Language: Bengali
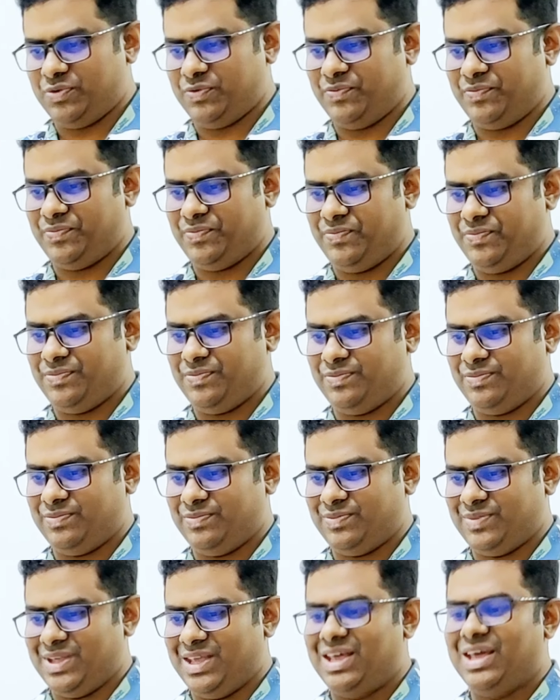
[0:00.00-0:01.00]
সমস্যা
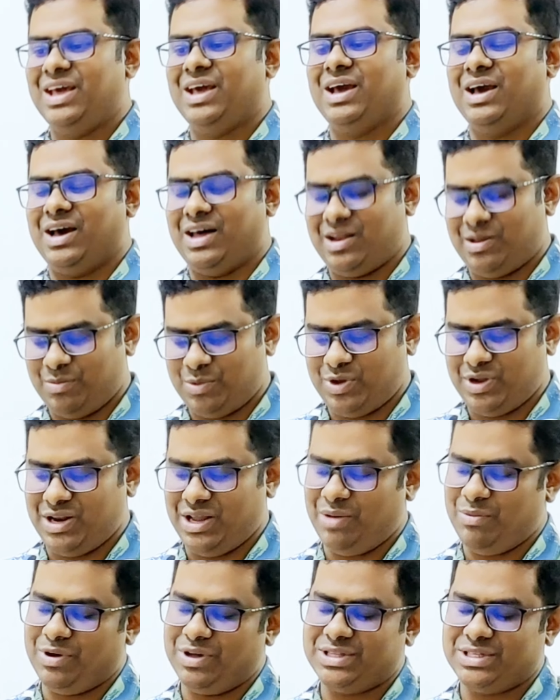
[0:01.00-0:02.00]
নেই
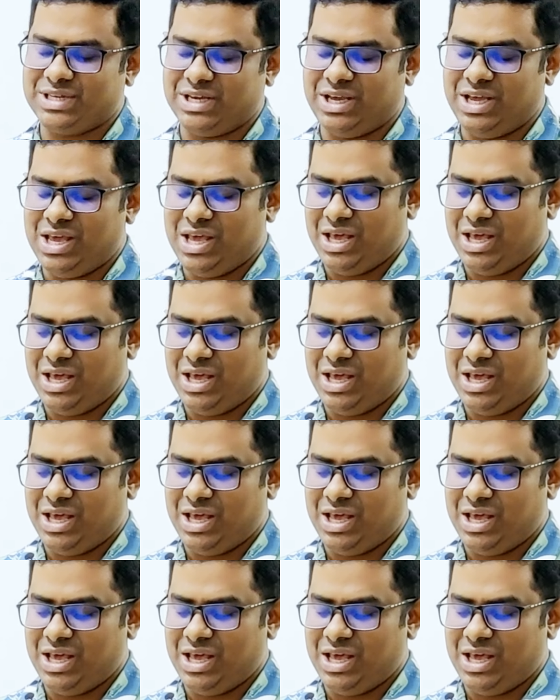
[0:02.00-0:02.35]
আলহামদুলিল্লাহ এবং হচ্ছে